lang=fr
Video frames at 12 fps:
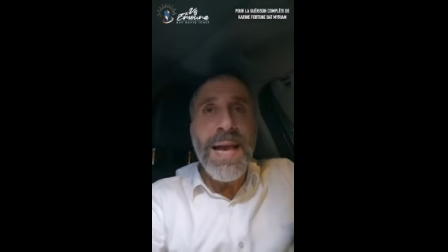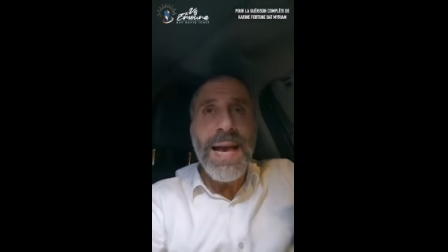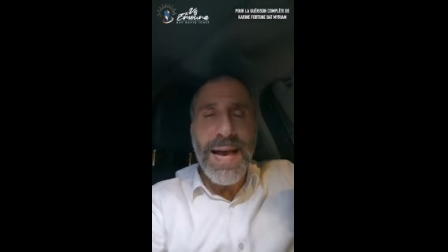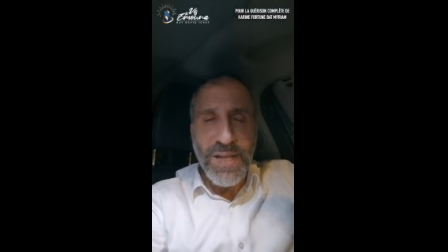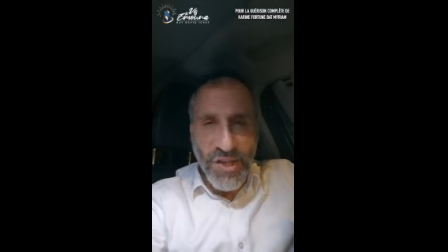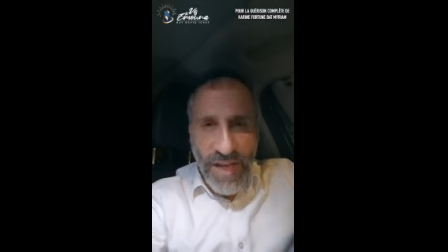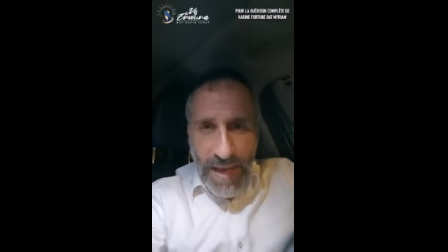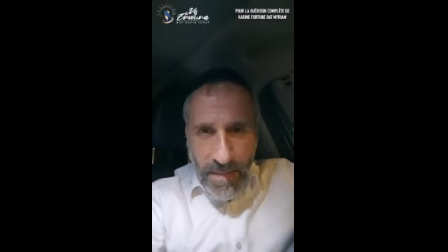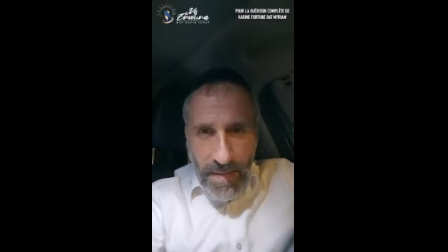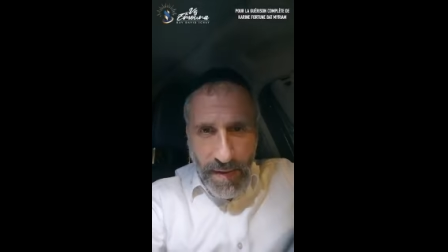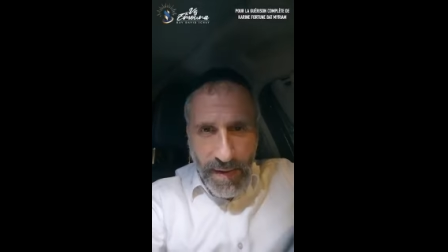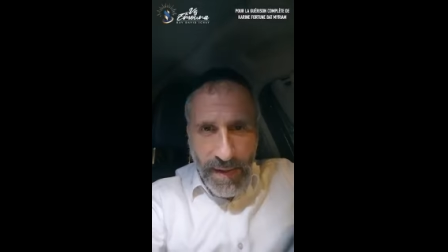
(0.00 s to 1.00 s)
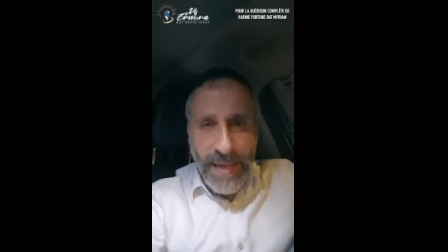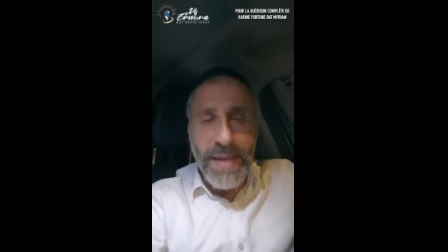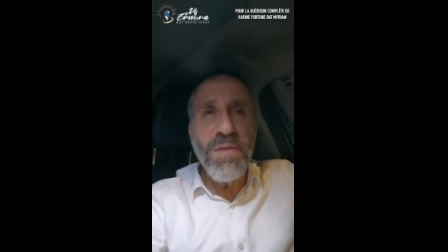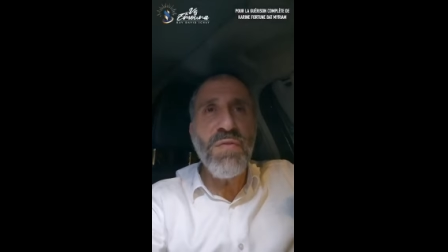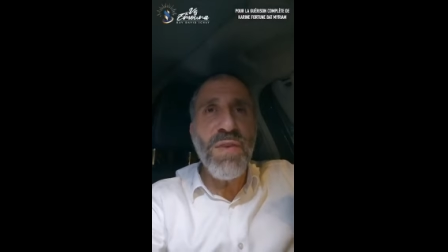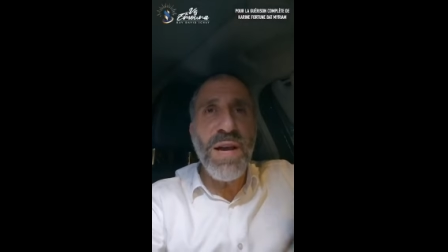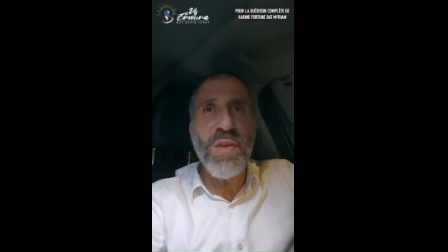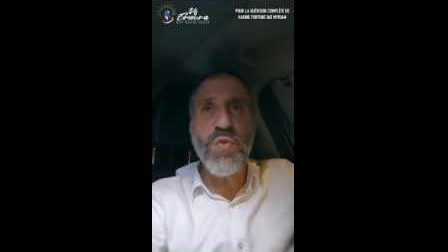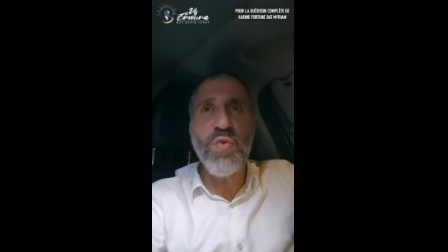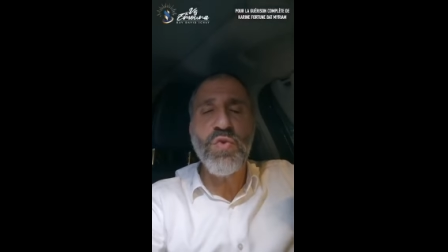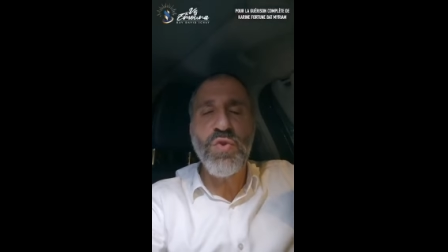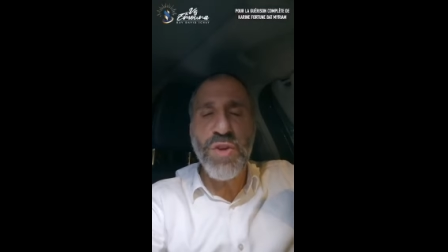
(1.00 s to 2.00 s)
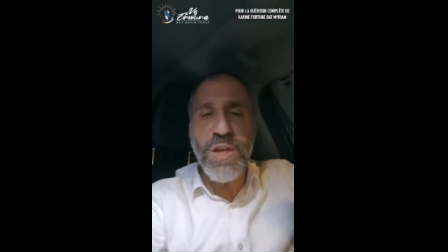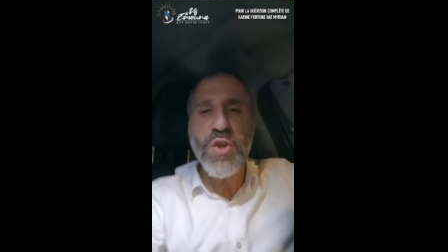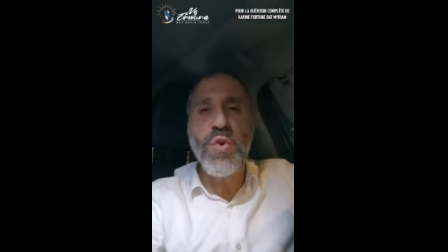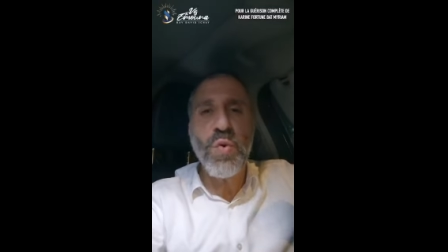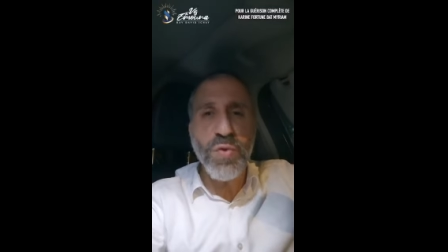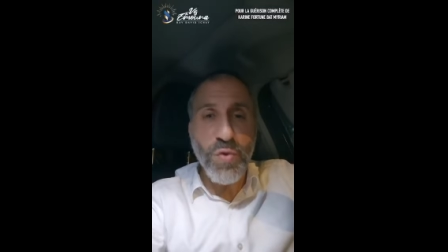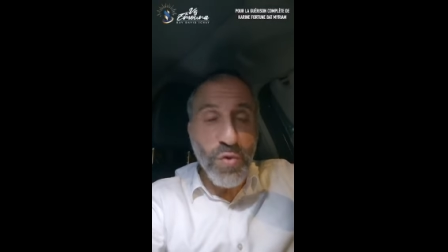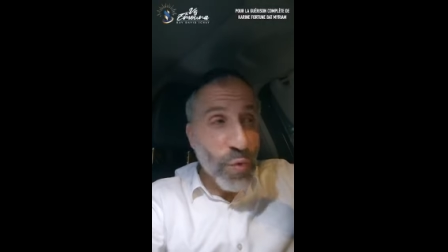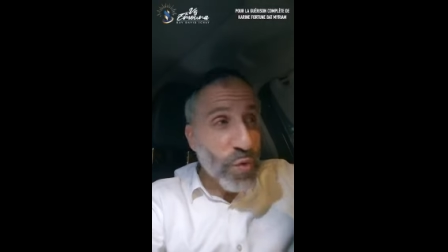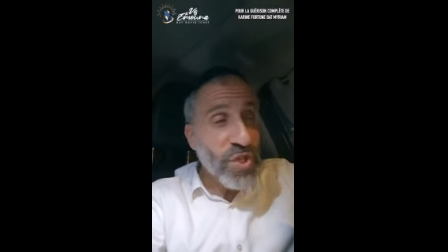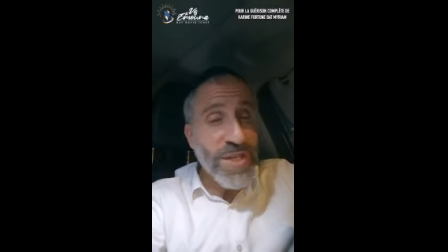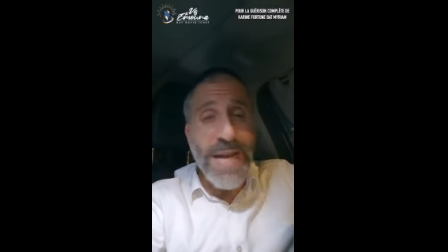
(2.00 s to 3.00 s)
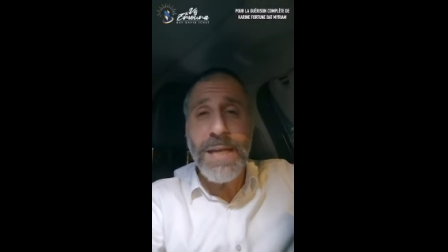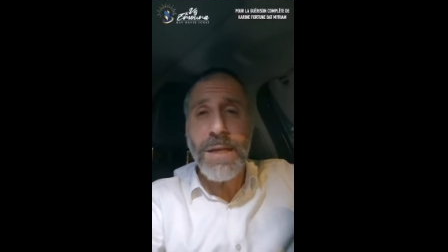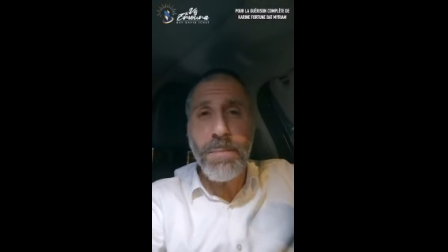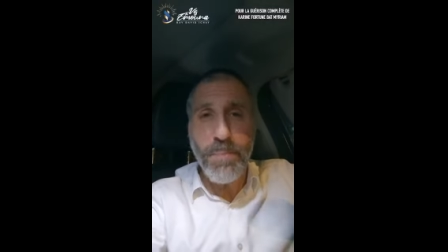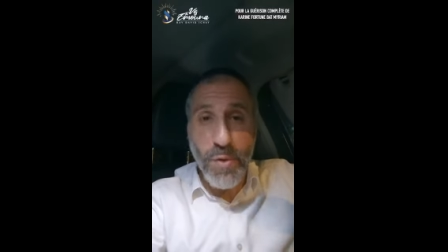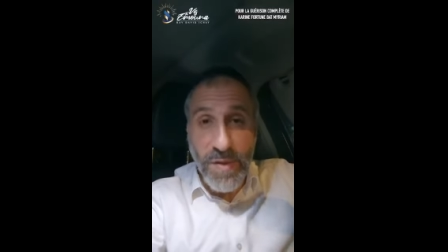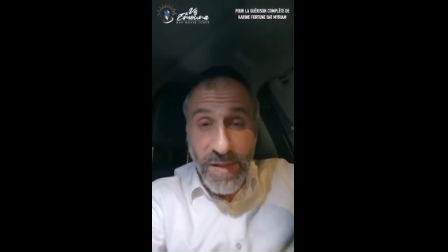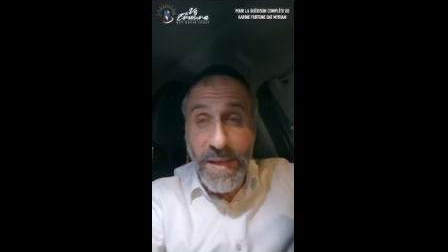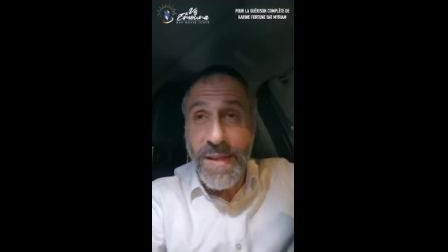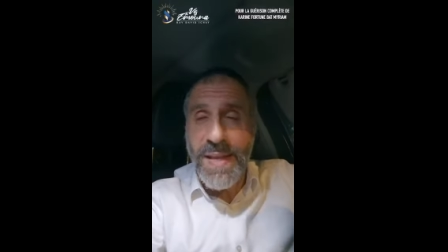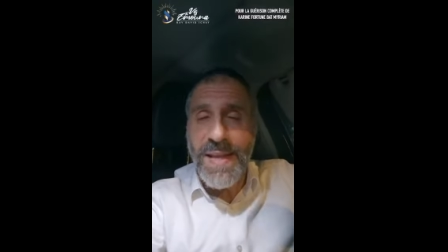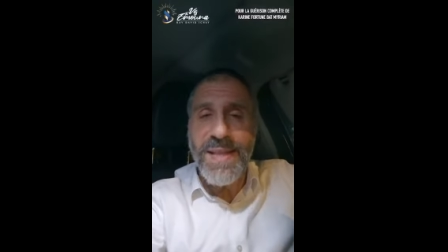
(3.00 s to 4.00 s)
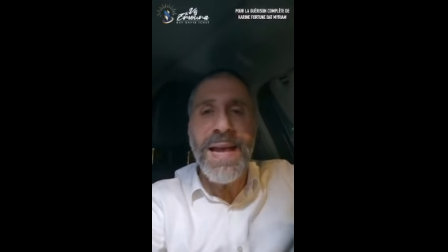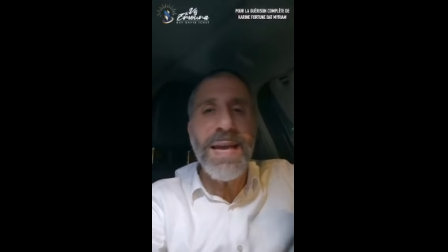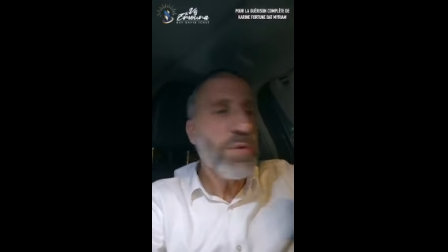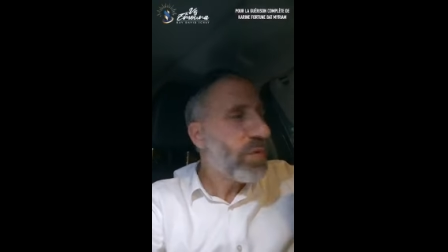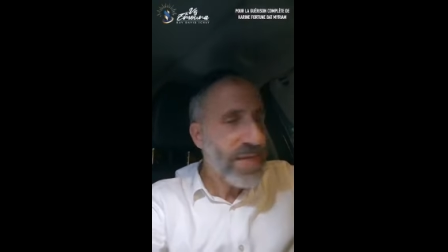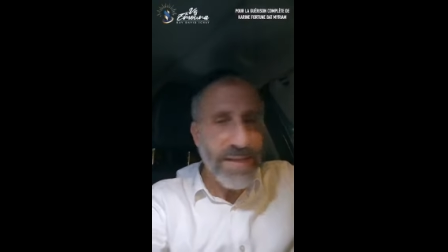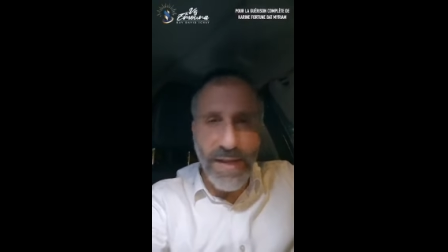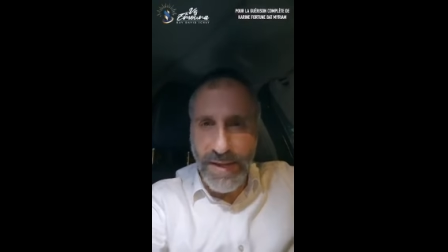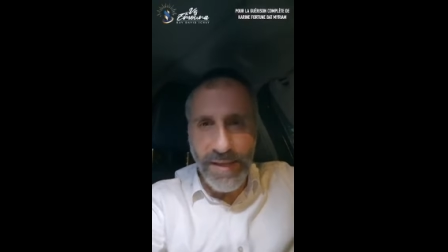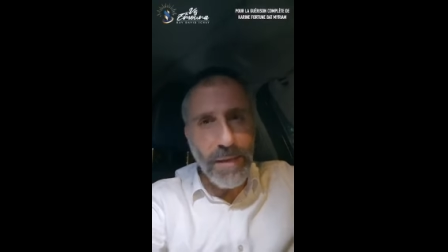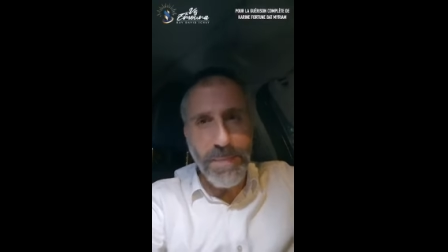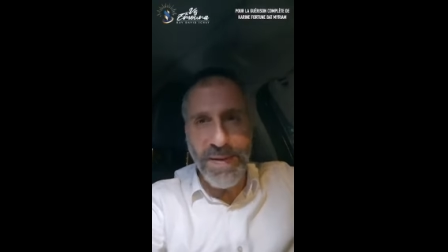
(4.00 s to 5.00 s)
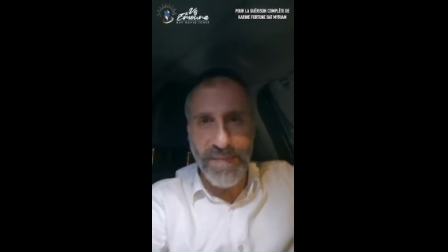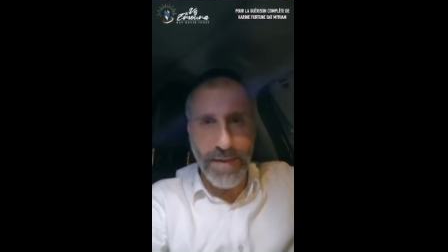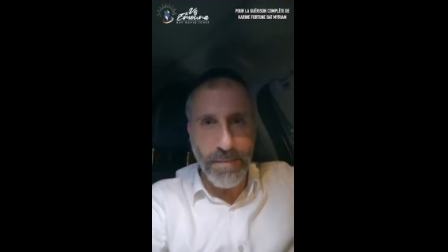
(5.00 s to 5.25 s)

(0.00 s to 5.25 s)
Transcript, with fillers: Hachem il va nous juger sur, chaque petit détail de cette année qui est passée.